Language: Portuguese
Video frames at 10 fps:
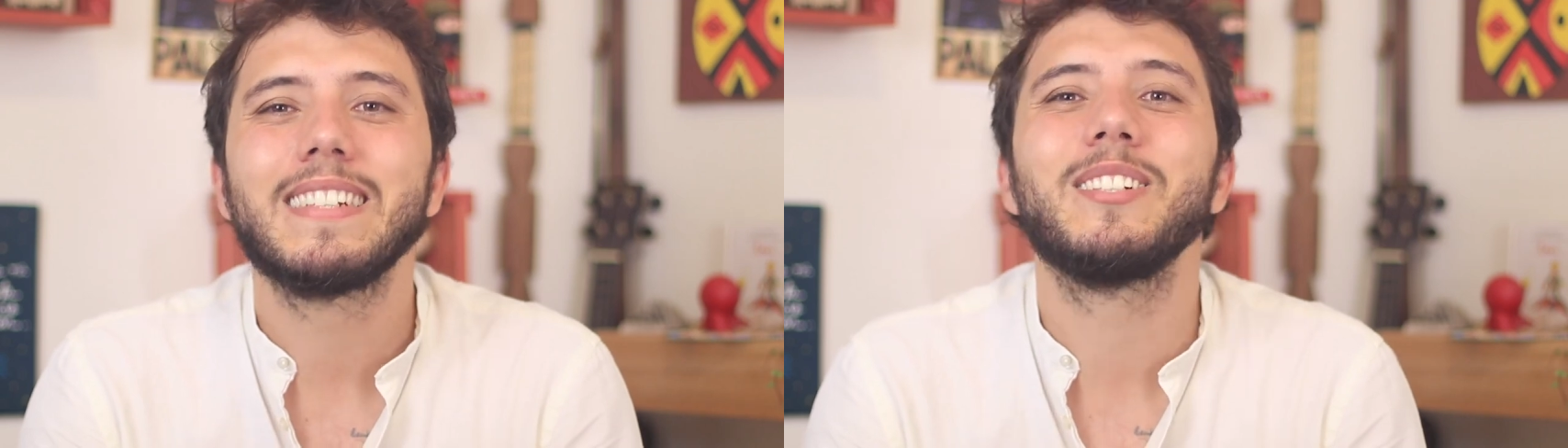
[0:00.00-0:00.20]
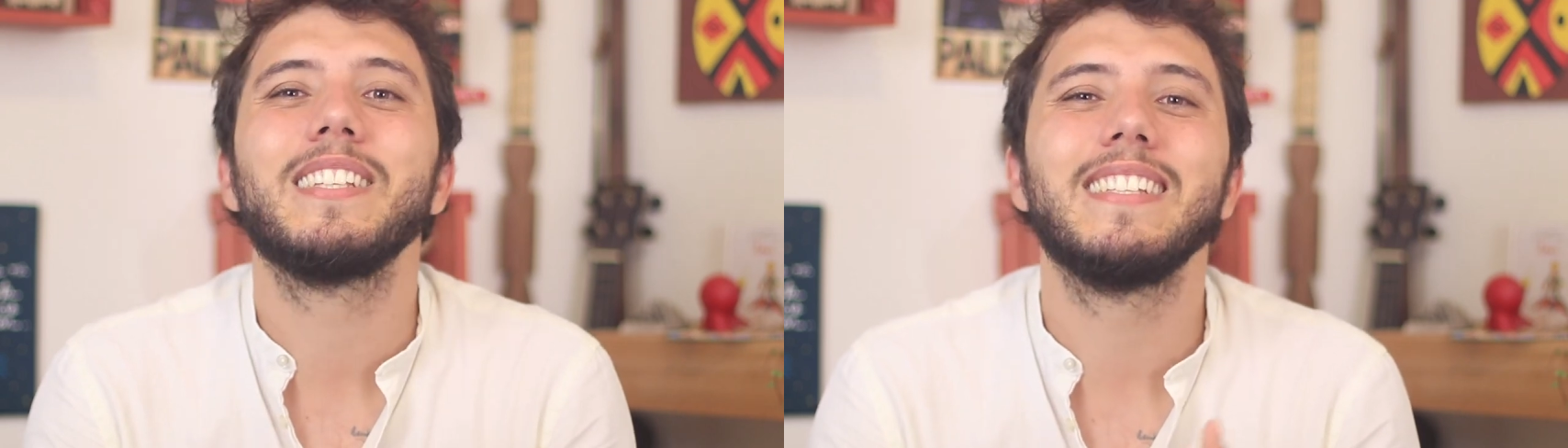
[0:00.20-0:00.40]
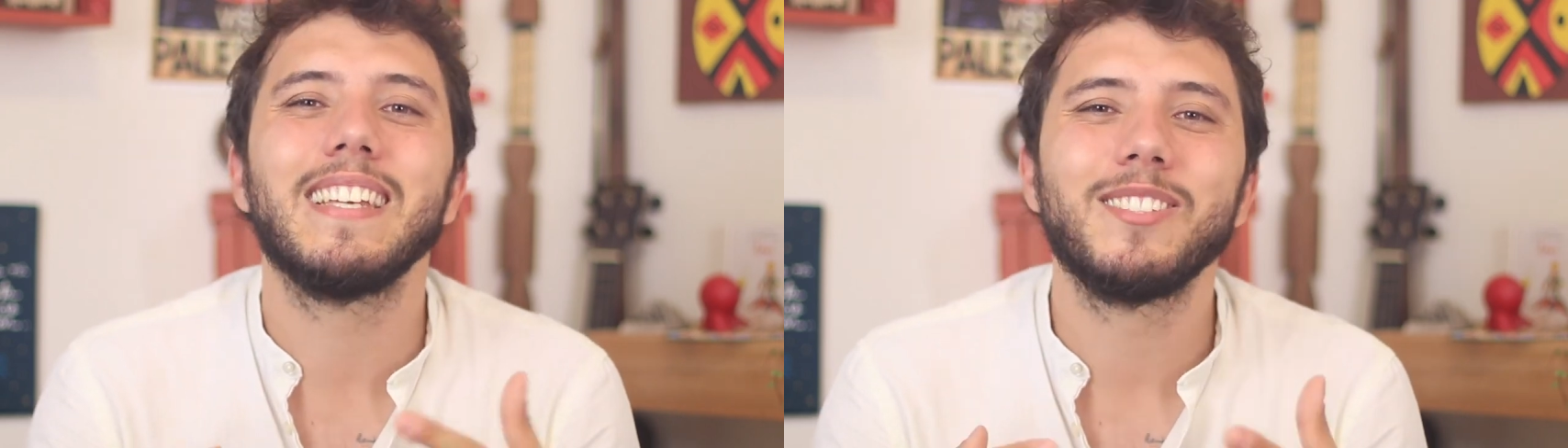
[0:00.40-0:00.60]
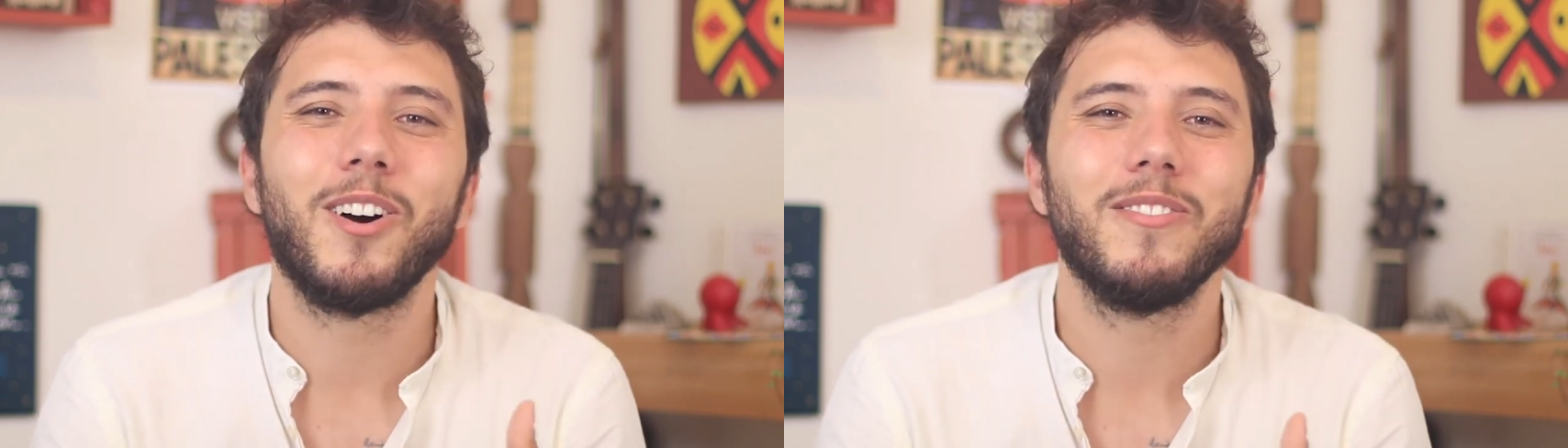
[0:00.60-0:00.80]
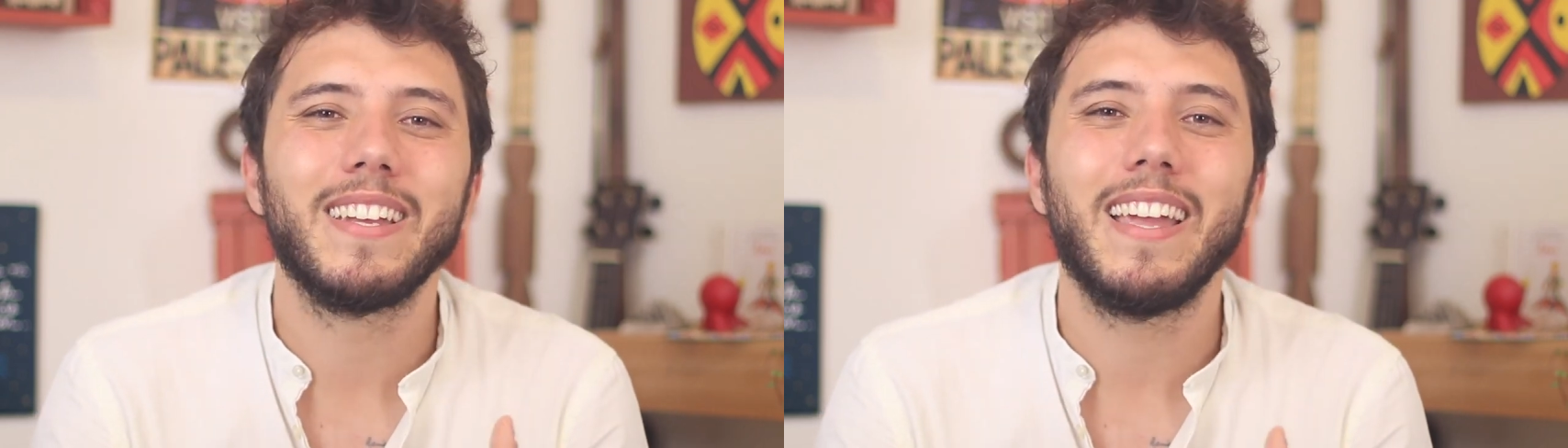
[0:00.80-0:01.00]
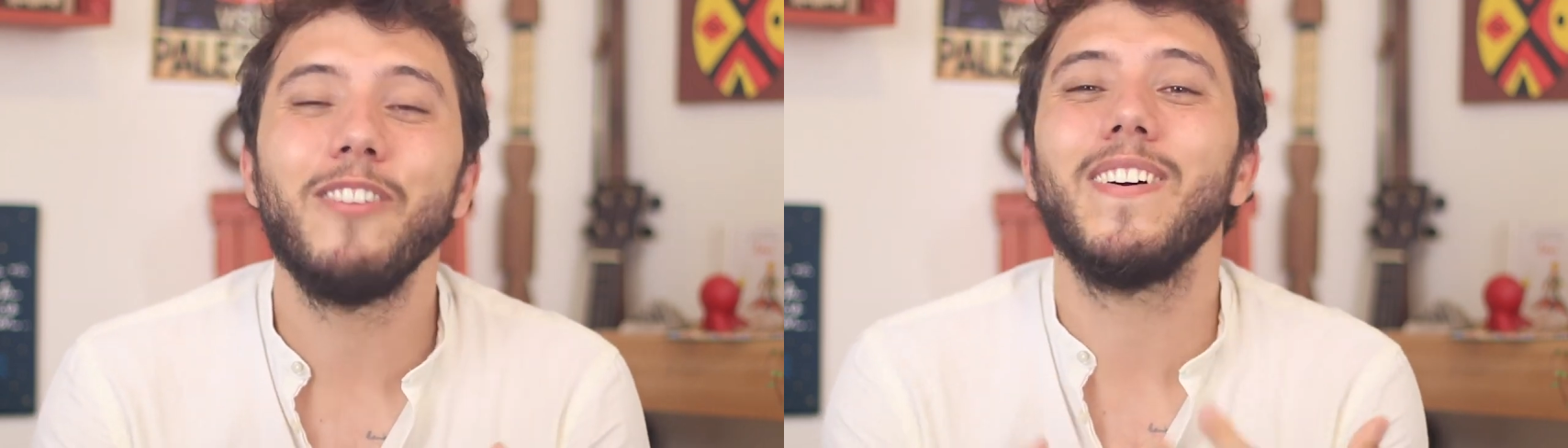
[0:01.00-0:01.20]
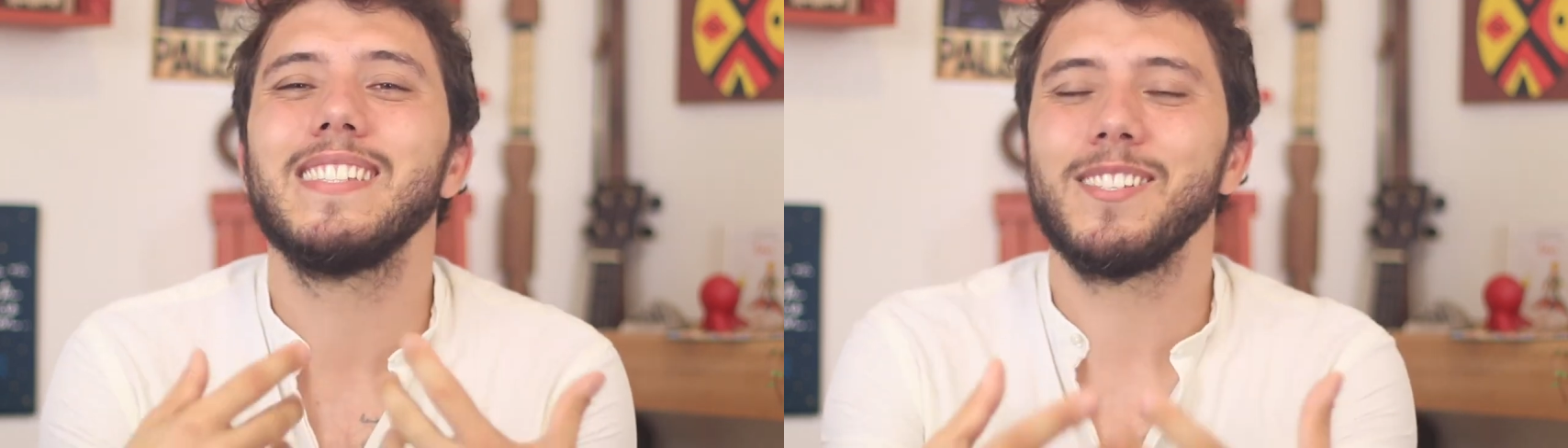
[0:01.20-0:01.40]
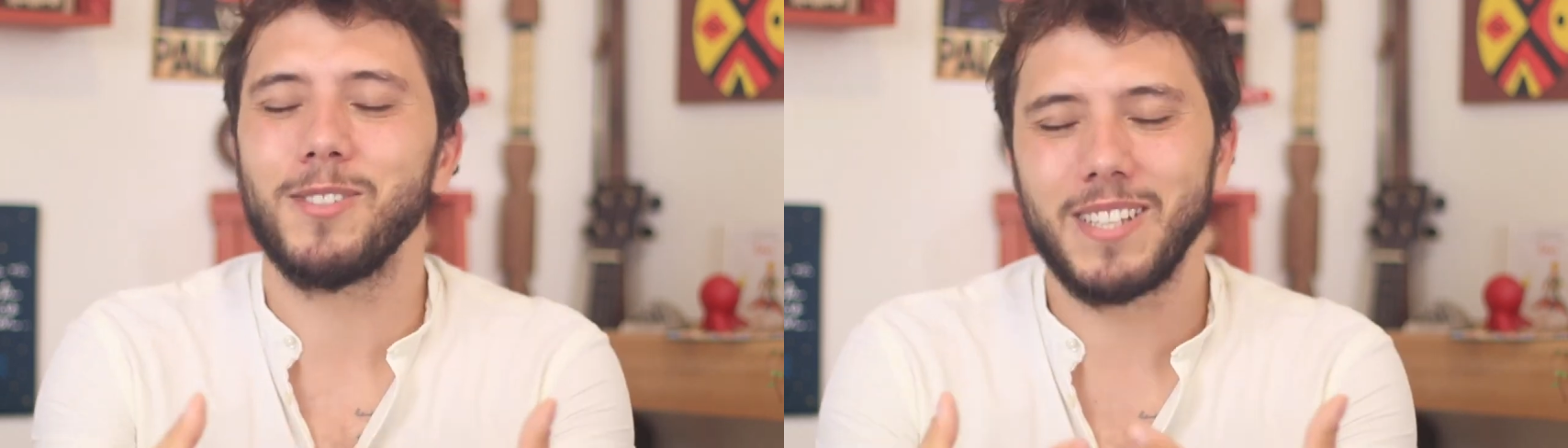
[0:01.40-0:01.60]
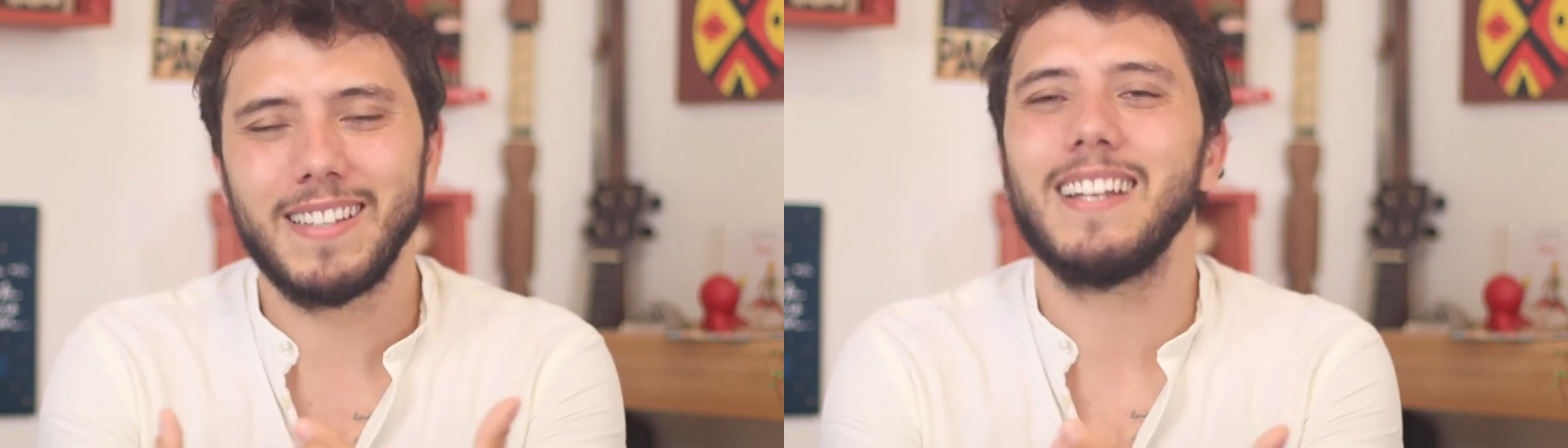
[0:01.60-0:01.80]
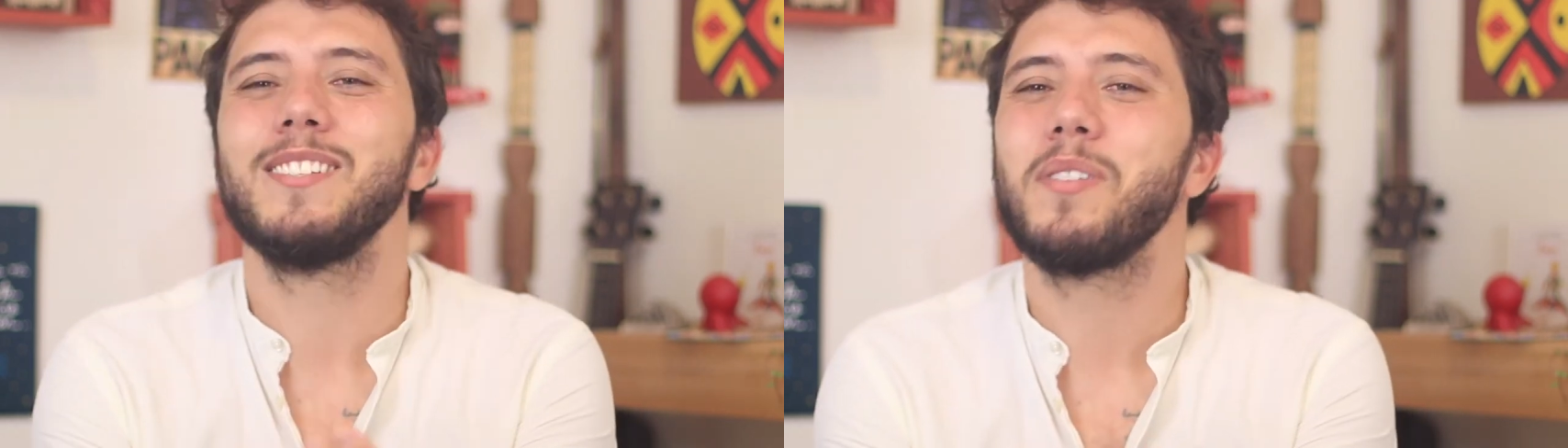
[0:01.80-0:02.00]
quando eles resolvem refazer a
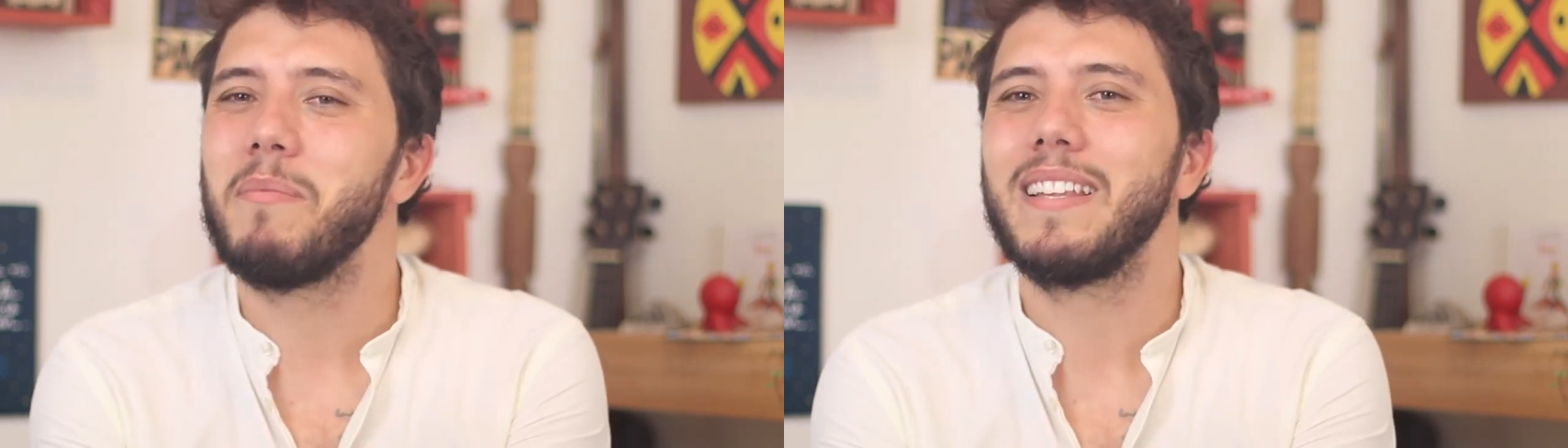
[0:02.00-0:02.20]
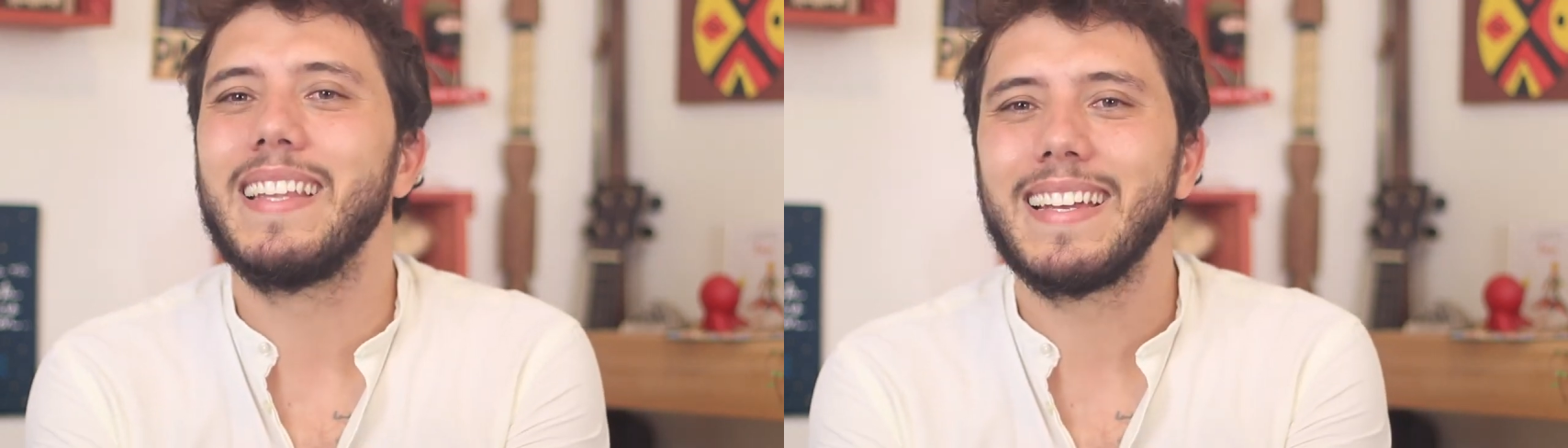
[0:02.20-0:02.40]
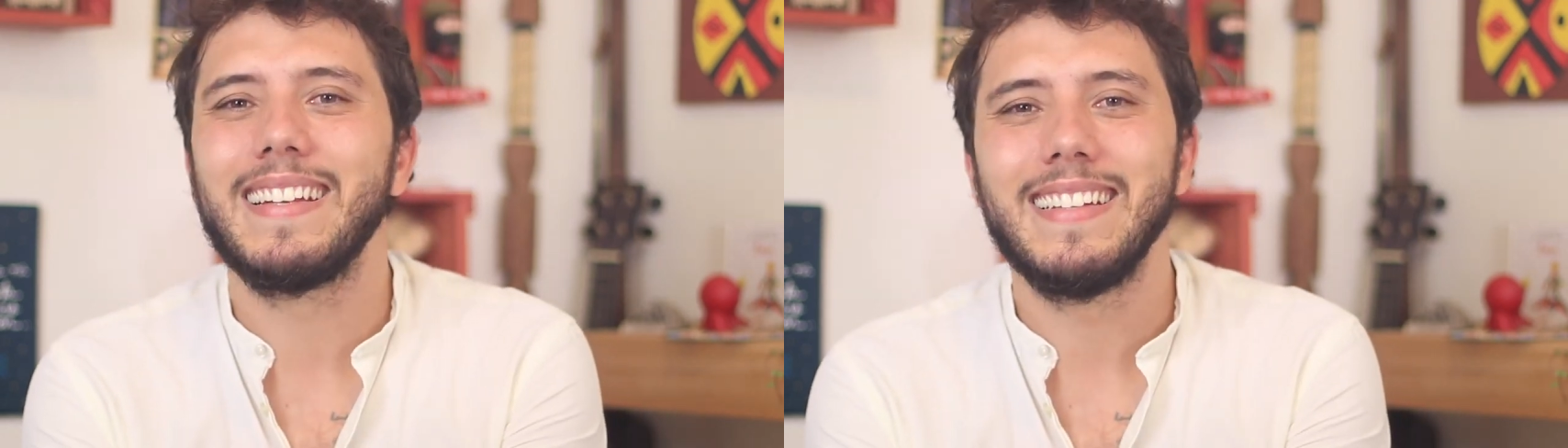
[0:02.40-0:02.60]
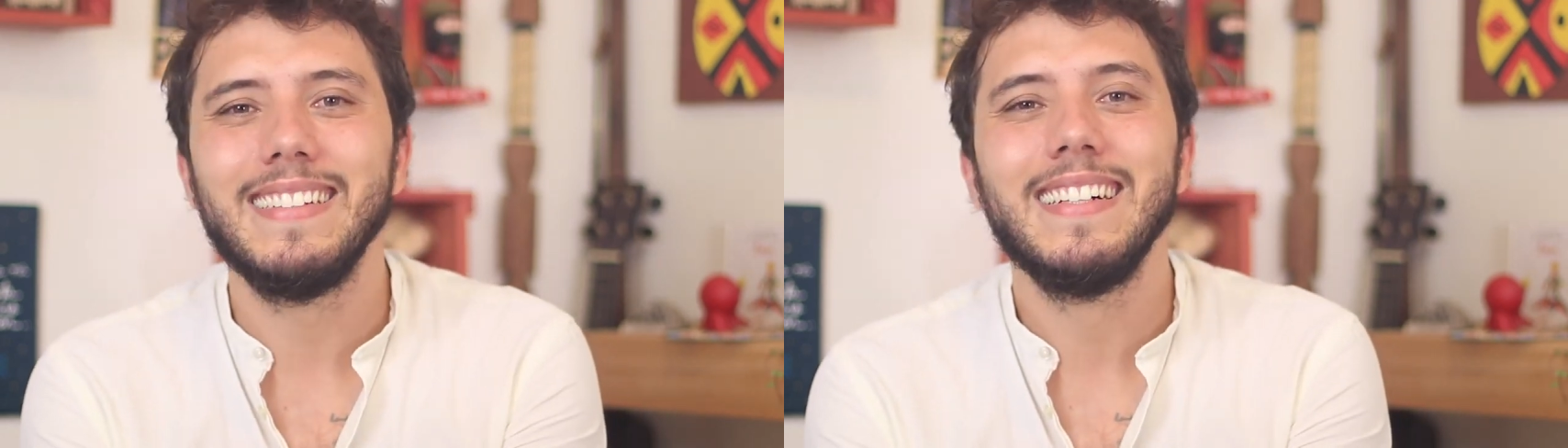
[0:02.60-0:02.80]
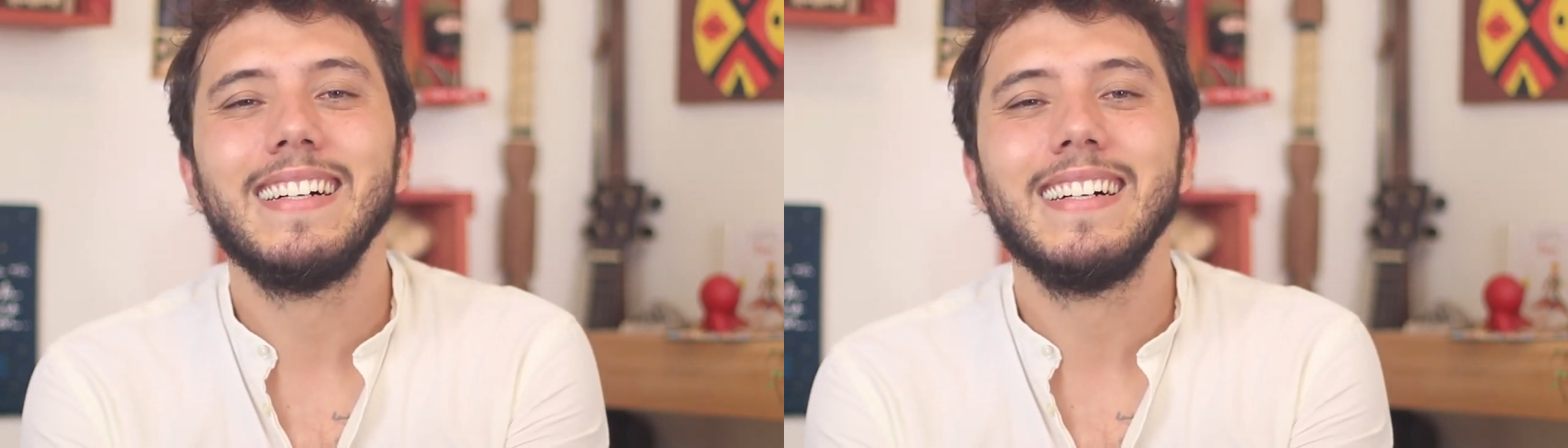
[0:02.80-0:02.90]
sociedade à sua maneira, né?